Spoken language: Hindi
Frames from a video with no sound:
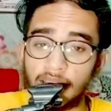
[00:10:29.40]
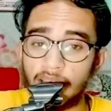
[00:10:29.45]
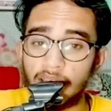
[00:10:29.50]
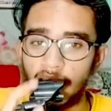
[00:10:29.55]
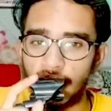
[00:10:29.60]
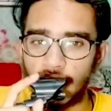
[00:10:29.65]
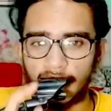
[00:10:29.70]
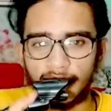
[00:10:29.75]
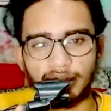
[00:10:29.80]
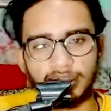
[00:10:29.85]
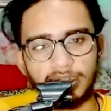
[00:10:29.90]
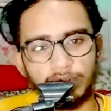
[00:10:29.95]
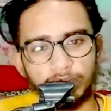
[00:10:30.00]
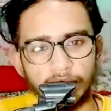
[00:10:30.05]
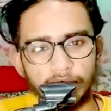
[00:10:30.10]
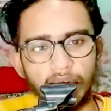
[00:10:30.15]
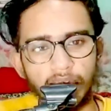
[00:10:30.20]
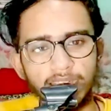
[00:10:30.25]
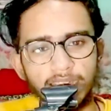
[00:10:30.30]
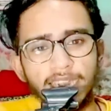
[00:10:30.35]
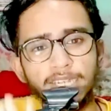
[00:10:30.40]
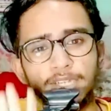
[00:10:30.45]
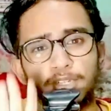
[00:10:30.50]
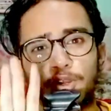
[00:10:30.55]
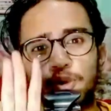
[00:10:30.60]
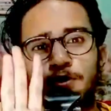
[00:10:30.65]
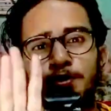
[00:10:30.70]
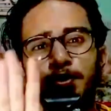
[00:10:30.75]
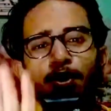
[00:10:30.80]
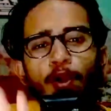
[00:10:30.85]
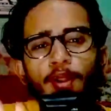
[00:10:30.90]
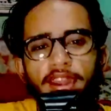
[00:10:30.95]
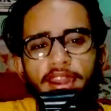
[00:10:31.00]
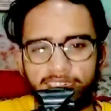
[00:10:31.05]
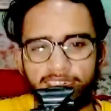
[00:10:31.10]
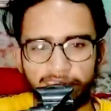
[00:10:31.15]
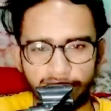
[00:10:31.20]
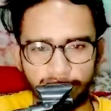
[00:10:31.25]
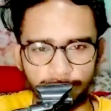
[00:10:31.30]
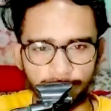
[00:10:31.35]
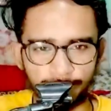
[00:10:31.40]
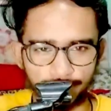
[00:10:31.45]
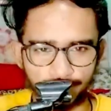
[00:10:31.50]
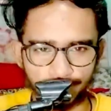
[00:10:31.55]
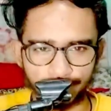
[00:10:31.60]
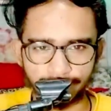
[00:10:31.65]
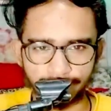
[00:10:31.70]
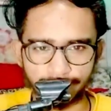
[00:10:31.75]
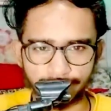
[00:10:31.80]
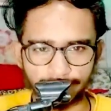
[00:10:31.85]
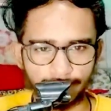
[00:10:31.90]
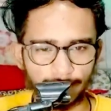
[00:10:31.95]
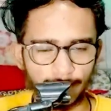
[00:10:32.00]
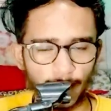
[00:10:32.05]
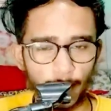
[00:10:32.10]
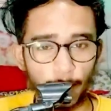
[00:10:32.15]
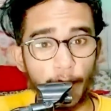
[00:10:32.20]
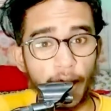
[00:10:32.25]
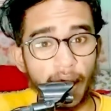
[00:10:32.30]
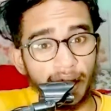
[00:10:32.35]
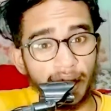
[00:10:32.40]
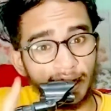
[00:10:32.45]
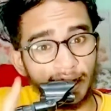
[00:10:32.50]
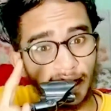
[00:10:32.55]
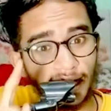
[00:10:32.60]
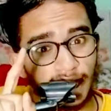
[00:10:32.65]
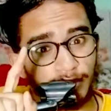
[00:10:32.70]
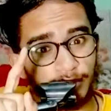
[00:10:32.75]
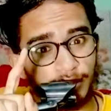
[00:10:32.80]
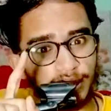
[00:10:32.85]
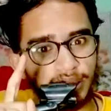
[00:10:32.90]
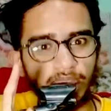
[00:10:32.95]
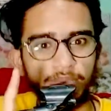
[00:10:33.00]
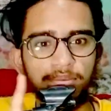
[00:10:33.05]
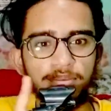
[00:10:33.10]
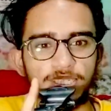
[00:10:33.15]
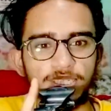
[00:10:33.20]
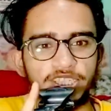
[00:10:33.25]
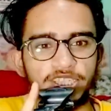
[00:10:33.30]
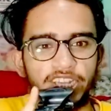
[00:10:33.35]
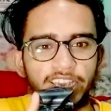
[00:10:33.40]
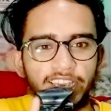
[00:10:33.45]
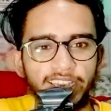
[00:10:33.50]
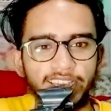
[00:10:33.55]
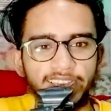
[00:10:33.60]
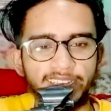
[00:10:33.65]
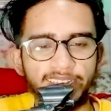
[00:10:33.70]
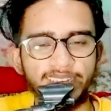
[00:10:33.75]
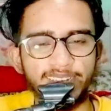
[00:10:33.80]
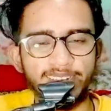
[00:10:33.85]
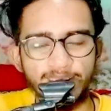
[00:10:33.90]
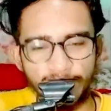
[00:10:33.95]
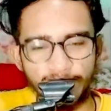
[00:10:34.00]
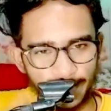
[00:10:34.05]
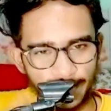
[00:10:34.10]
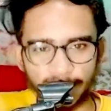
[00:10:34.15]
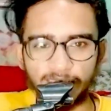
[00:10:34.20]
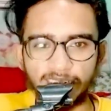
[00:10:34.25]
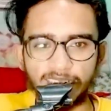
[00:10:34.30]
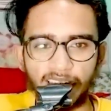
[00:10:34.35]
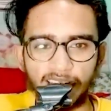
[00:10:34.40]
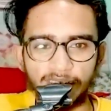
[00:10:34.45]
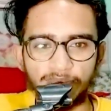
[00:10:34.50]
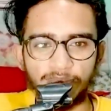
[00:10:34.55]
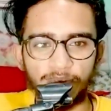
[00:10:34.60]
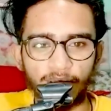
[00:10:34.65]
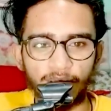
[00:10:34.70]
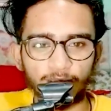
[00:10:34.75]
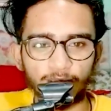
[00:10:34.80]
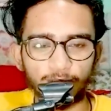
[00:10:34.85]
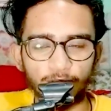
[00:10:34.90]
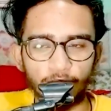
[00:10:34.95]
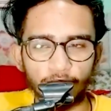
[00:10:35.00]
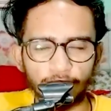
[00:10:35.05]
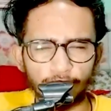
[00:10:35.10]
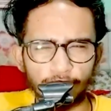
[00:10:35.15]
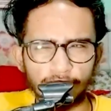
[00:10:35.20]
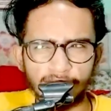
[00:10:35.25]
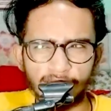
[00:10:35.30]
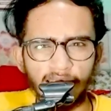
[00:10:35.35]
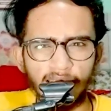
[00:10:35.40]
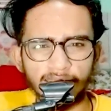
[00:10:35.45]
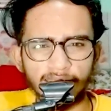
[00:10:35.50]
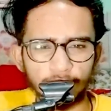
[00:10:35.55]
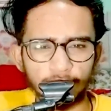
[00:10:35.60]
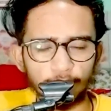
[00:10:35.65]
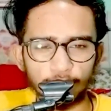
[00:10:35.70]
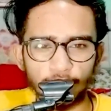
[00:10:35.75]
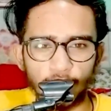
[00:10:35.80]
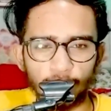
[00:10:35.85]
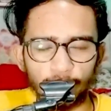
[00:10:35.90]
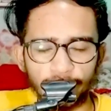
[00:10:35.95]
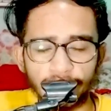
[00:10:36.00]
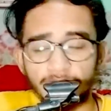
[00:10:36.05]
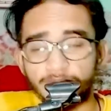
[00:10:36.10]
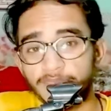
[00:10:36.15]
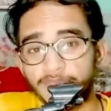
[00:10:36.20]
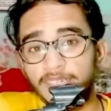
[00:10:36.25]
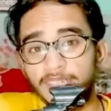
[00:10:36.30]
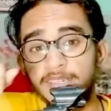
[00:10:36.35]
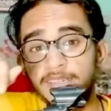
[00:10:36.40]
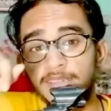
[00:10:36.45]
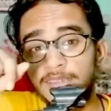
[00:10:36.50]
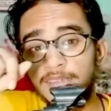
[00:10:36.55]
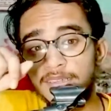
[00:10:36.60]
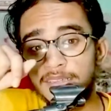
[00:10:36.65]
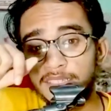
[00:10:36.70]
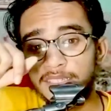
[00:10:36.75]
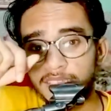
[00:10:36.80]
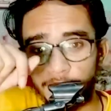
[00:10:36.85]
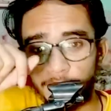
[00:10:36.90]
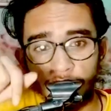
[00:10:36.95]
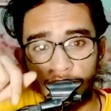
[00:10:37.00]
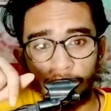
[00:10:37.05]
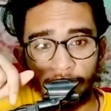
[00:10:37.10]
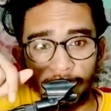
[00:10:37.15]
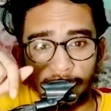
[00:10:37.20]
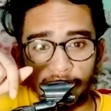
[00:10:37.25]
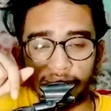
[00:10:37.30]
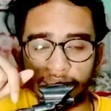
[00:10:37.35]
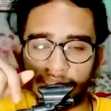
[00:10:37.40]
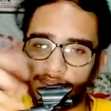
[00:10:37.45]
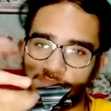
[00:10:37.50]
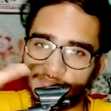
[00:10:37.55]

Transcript: पर हर एक चीज़ मिल जाएगी एंड टू बी ऑनेस्ट मेरे क्लास में जितने भी बच्चे हैं पिछले साल ही मैं पास हुआ ट्वेल्थ हाँ एक दो साल हो गए सब ने